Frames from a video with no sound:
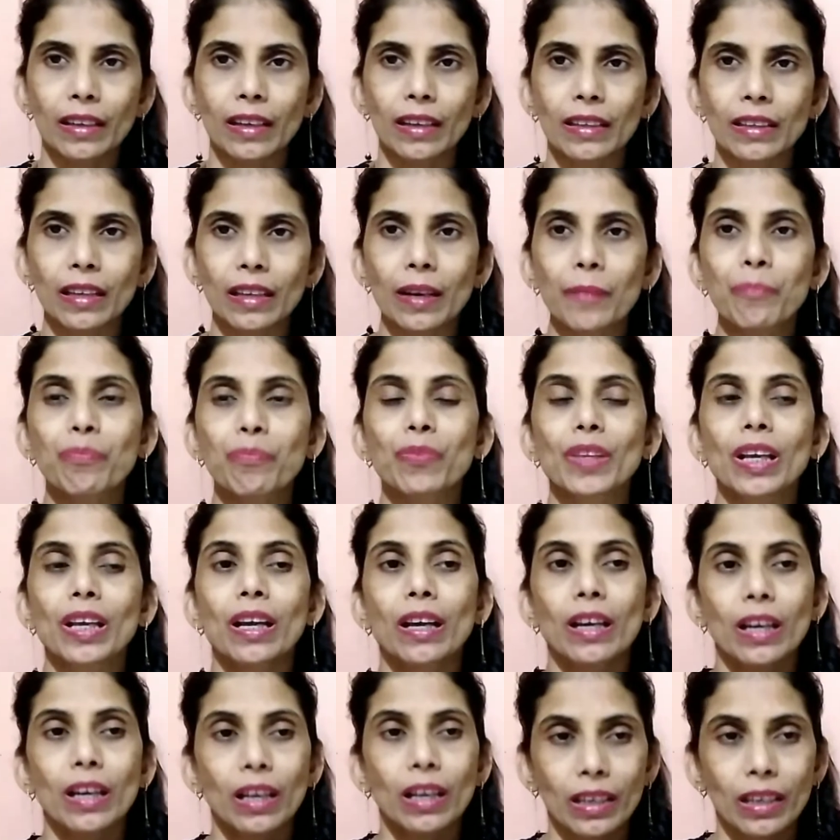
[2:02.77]
रखा था
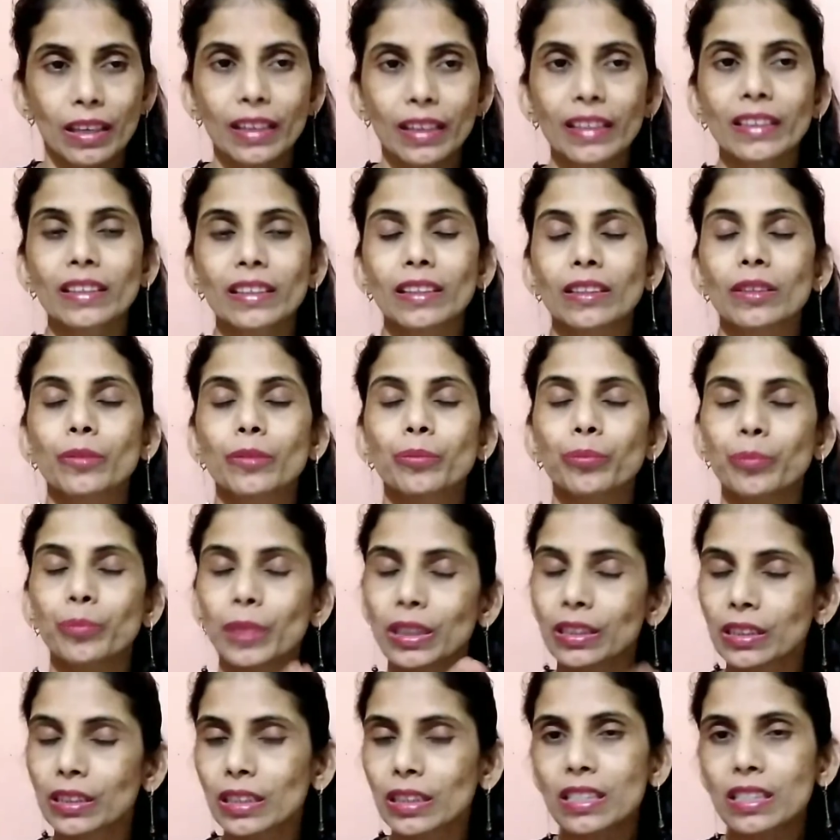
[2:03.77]
लेकिन
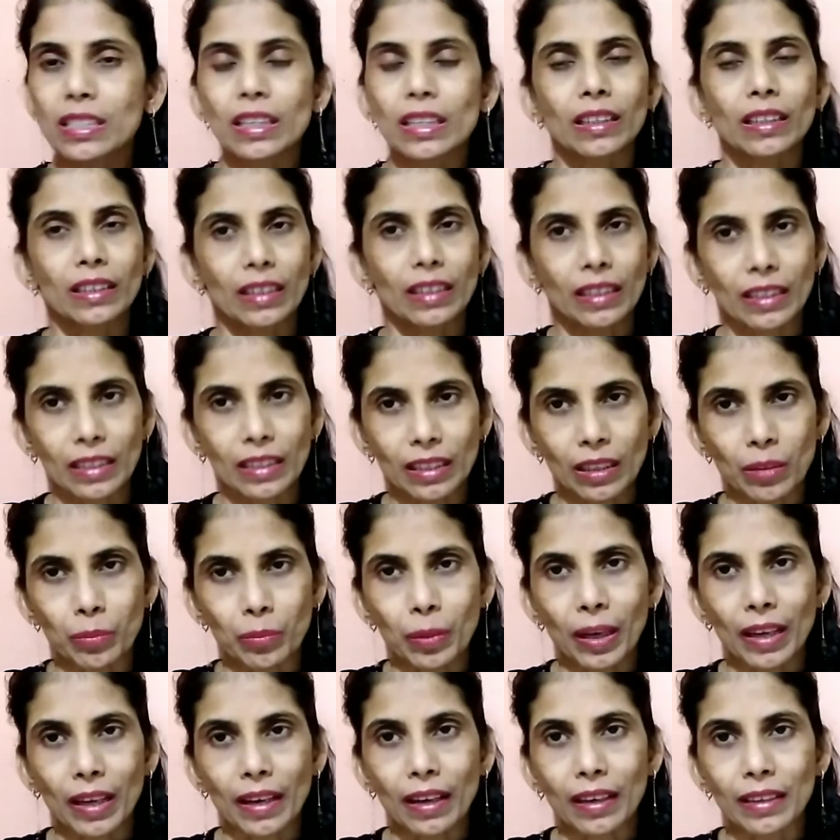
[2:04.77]
बच्चा शक नहीं कर
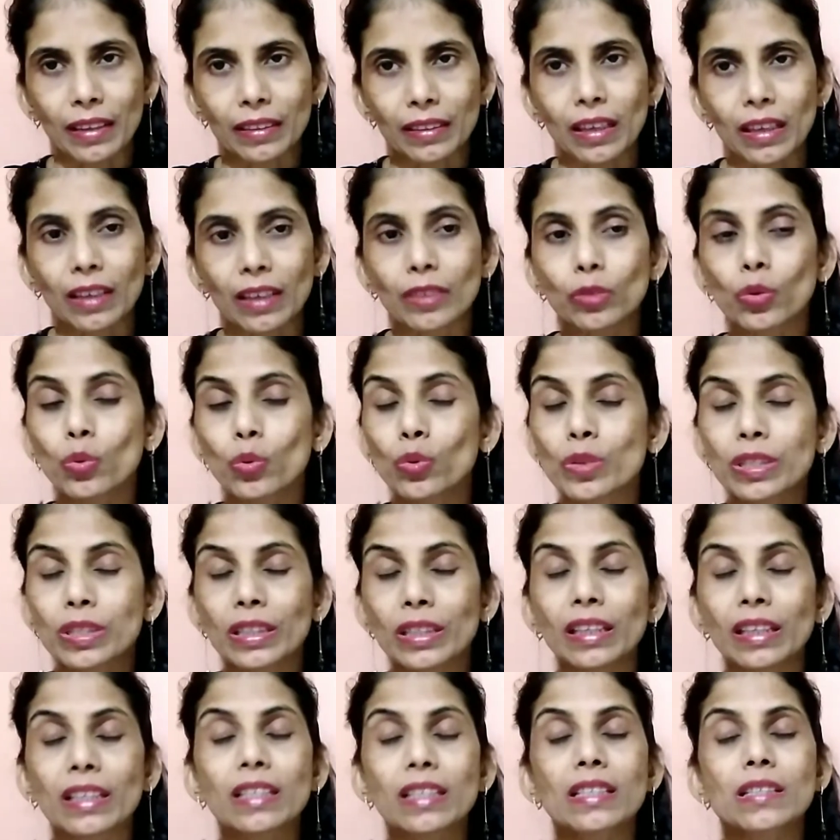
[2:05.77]
पा रहा था तो
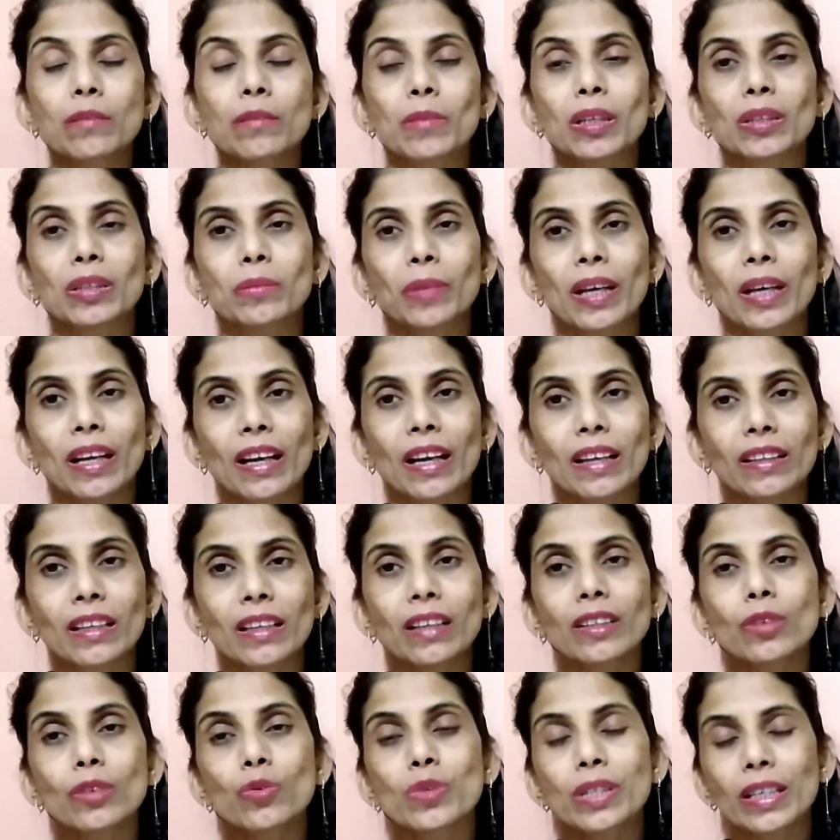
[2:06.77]
उसे नहीं समझ में आ रहा
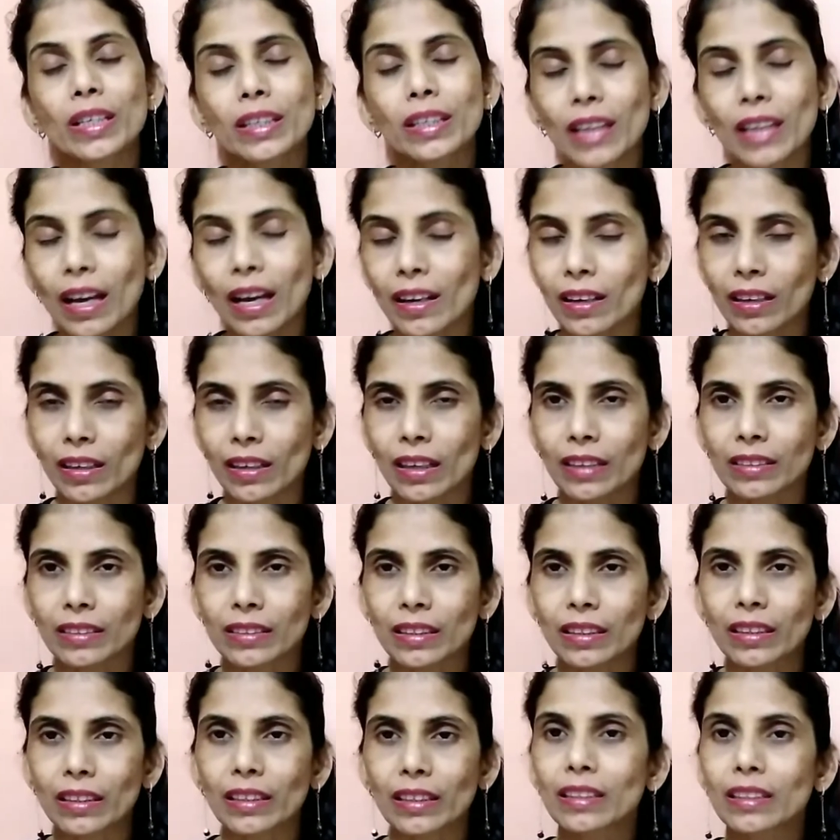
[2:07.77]
था कि उसे क्या करना
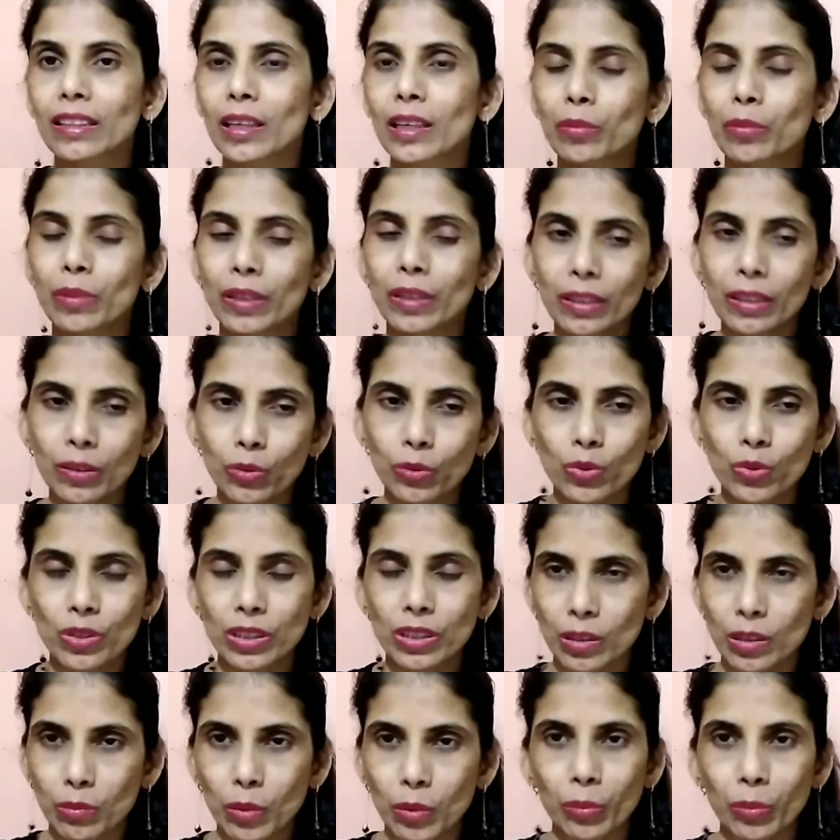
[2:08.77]
चाहिए तभी
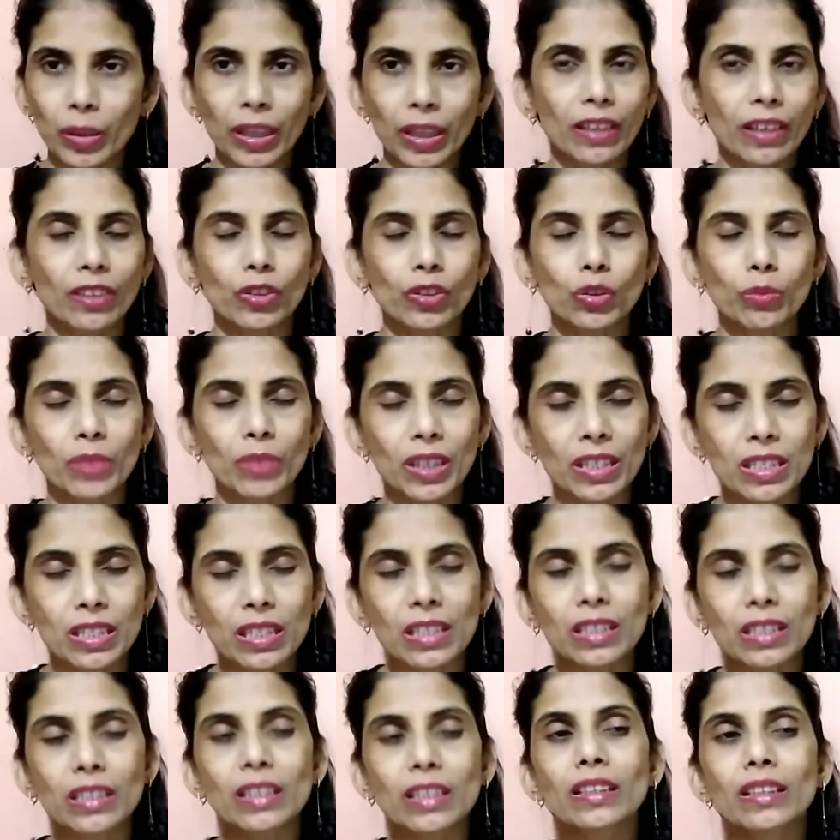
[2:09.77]
उसकी मम्मी यानी जो मेरे
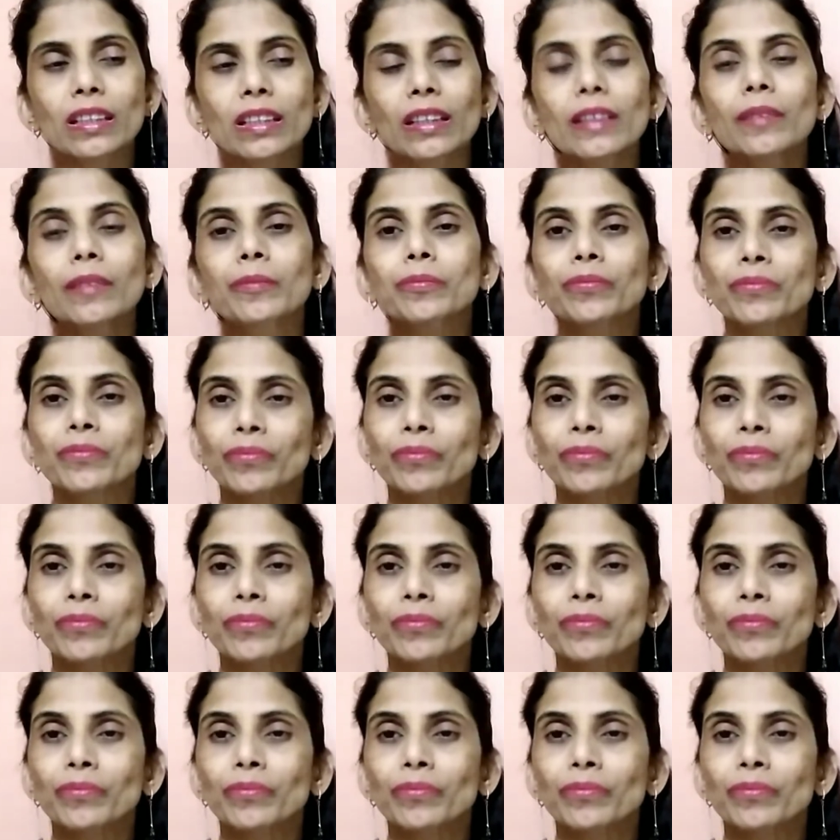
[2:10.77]
सिस्टर थी